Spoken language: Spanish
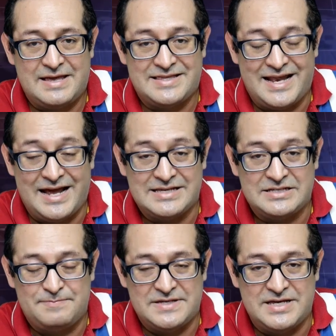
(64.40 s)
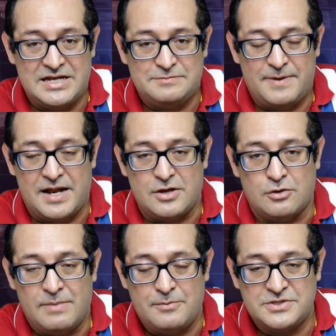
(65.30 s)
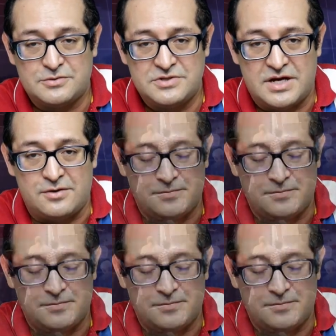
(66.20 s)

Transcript: trajes especiales para ello. Vamos a escucharlo.